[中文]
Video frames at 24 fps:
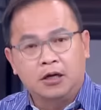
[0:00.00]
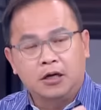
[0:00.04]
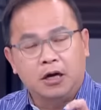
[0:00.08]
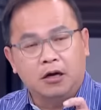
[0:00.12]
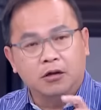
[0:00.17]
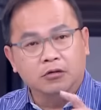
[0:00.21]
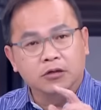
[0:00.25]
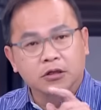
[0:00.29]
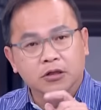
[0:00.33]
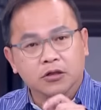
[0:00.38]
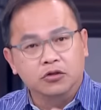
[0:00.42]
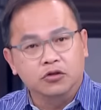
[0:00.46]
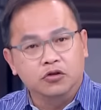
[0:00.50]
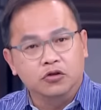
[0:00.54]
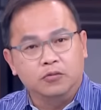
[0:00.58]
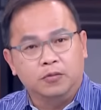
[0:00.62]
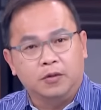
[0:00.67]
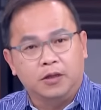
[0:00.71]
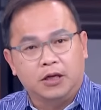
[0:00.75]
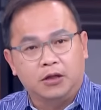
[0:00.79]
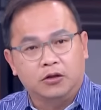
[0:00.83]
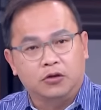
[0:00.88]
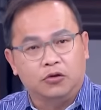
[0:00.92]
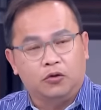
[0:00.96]
高金素梅
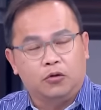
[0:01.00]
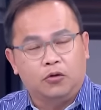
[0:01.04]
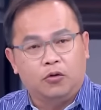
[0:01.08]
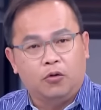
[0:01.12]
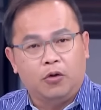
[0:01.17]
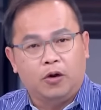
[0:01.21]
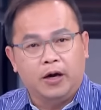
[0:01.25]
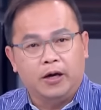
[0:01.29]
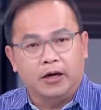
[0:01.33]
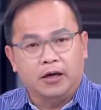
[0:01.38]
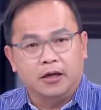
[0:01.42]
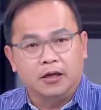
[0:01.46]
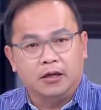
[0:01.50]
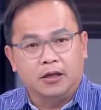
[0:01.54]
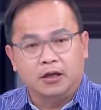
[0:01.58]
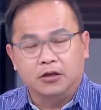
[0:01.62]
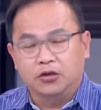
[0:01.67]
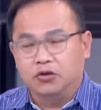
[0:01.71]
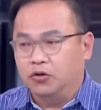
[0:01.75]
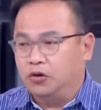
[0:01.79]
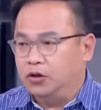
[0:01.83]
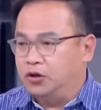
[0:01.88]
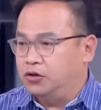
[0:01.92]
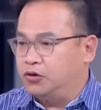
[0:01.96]
他多坏呢？他
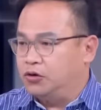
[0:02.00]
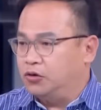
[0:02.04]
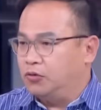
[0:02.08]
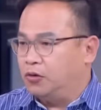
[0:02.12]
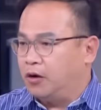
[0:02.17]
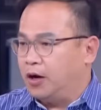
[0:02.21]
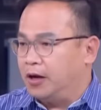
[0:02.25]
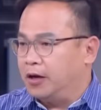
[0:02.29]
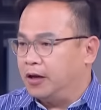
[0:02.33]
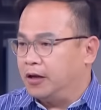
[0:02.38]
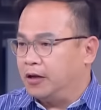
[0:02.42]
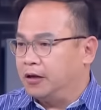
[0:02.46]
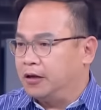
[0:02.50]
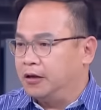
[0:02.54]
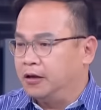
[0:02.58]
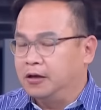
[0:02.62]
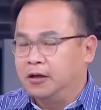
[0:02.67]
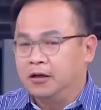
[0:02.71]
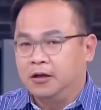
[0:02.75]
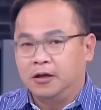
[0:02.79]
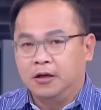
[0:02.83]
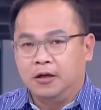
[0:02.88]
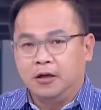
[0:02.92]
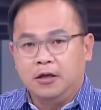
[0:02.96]
说一句话呢，
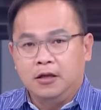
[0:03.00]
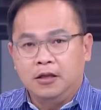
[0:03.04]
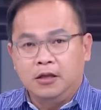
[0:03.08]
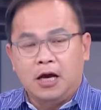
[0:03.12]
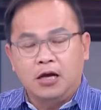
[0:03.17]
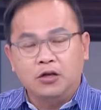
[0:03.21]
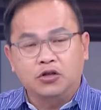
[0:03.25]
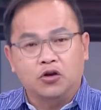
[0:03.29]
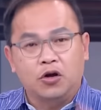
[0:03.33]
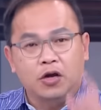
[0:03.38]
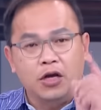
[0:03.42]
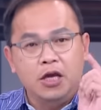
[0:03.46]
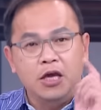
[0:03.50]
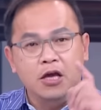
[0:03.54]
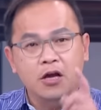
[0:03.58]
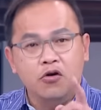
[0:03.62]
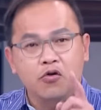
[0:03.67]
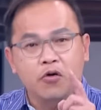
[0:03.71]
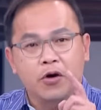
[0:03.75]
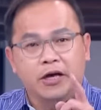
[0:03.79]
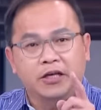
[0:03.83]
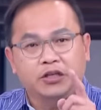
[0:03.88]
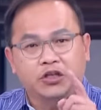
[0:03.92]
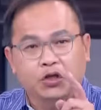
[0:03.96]
他说因
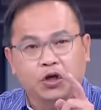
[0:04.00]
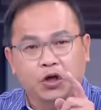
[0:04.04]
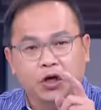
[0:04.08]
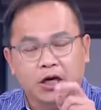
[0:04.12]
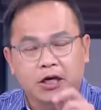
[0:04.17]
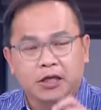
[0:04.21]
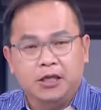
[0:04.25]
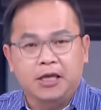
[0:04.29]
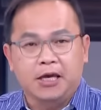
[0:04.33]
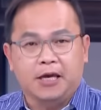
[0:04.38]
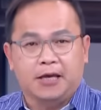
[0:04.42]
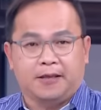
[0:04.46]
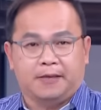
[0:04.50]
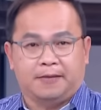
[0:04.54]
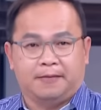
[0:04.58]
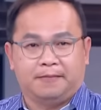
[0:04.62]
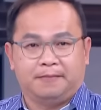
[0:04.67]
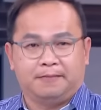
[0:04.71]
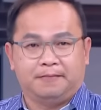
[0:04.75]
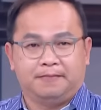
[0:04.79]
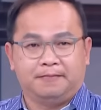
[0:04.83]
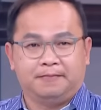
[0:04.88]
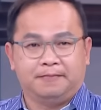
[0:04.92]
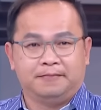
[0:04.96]
为缺电，
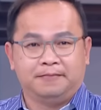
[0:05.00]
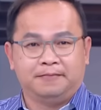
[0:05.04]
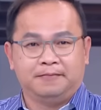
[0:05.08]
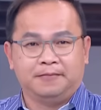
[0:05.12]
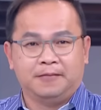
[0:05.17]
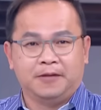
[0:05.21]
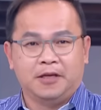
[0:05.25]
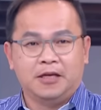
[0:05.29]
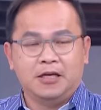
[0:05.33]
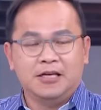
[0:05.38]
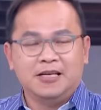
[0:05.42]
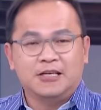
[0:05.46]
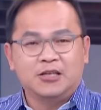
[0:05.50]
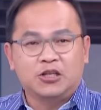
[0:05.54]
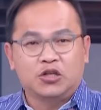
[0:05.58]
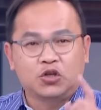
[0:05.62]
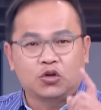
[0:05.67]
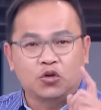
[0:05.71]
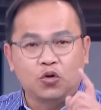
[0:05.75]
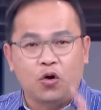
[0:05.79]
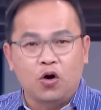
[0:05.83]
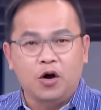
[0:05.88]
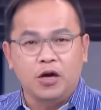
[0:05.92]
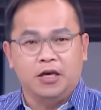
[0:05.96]

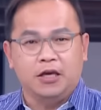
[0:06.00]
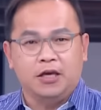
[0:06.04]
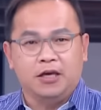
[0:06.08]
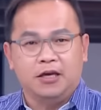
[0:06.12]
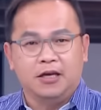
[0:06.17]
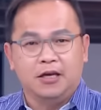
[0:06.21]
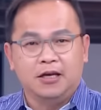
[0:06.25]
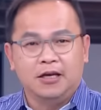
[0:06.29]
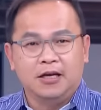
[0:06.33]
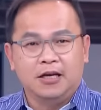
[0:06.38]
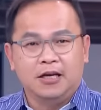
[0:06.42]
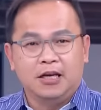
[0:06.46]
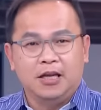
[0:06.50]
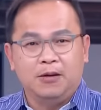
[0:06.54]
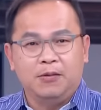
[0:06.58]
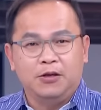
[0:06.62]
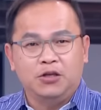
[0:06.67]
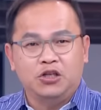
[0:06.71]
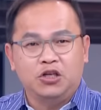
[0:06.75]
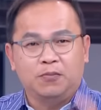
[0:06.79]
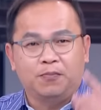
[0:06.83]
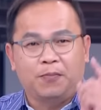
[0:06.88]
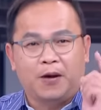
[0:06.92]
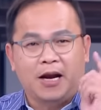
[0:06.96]
所以你们
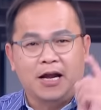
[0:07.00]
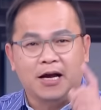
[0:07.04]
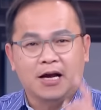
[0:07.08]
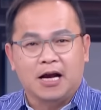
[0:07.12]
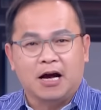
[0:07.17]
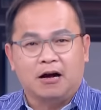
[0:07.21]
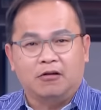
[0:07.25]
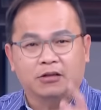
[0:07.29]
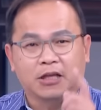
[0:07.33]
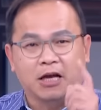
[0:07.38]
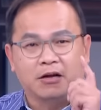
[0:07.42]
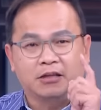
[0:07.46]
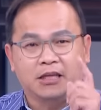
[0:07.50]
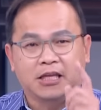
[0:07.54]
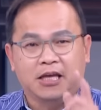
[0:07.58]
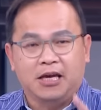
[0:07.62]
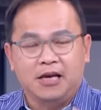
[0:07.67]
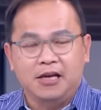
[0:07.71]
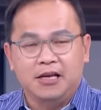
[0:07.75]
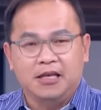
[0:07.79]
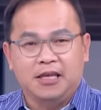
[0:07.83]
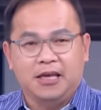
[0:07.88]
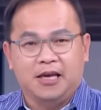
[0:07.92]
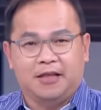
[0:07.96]
就把它搞到
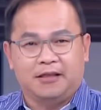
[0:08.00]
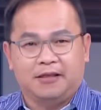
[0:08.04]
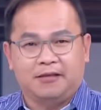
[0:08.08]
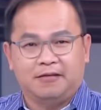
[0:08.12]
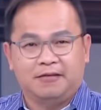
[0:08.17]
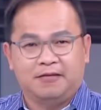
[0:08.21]
停电。